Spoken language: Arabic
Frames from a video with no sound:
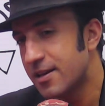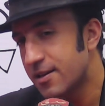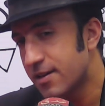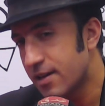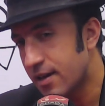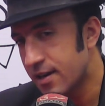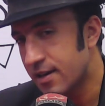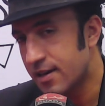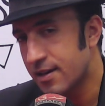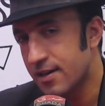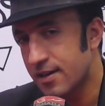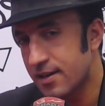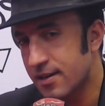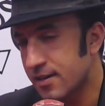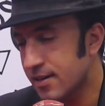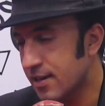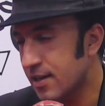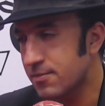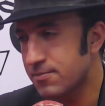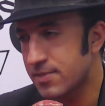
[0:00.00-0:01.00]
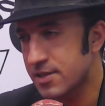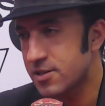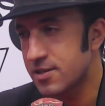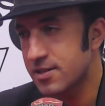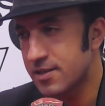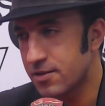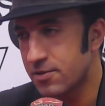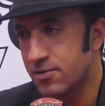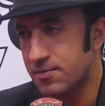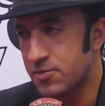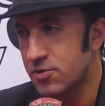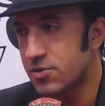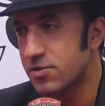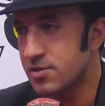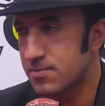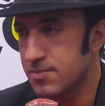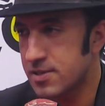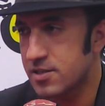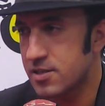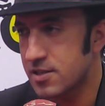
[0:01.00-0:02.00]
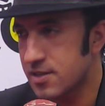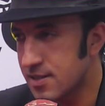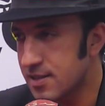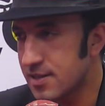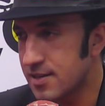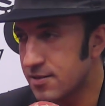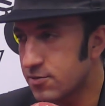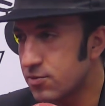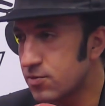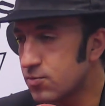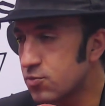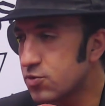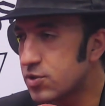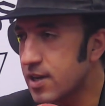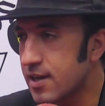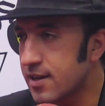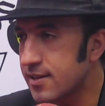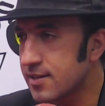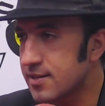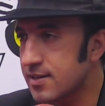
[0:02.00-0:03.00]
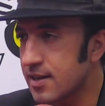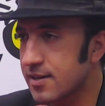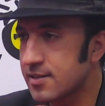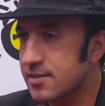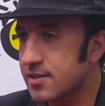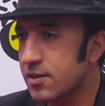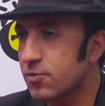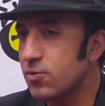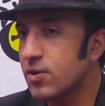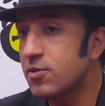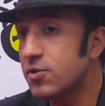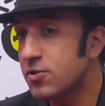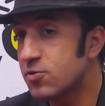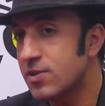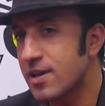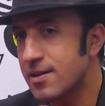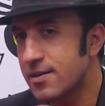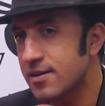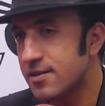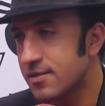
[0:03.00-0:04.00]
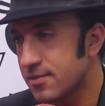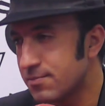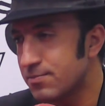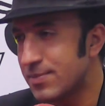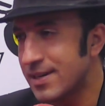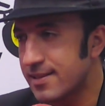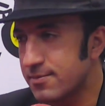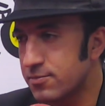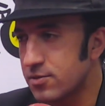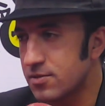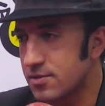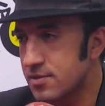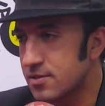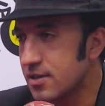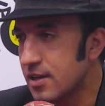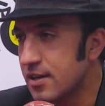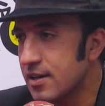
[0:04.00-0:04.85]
آه، غير باش يدير البوز باش يكون مشاهدات اكثر ولو يكون باد بوز